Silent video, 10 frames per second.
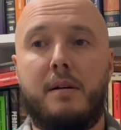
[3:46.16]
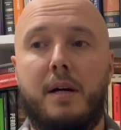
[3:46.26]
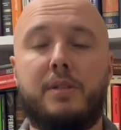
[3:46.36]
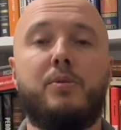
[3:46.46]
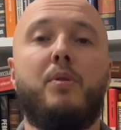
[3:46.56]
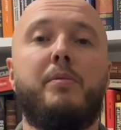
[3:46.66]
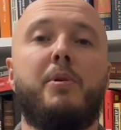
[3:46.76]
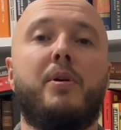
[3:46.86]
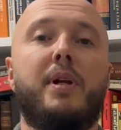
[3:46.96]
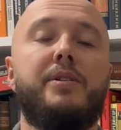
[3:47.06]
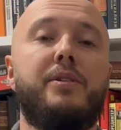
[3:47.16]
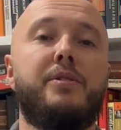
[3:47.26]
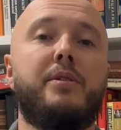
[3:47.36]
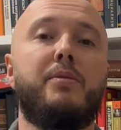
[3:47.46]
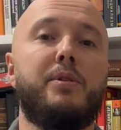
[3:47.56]
основой
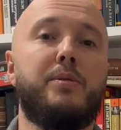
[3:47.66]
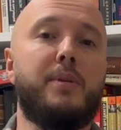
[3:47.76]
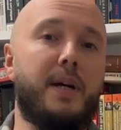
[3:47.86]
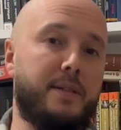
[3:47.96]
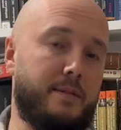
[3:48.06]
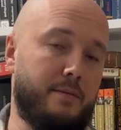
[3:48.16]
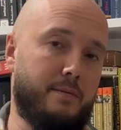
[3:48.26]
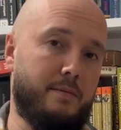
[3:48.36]
бюрократического государства.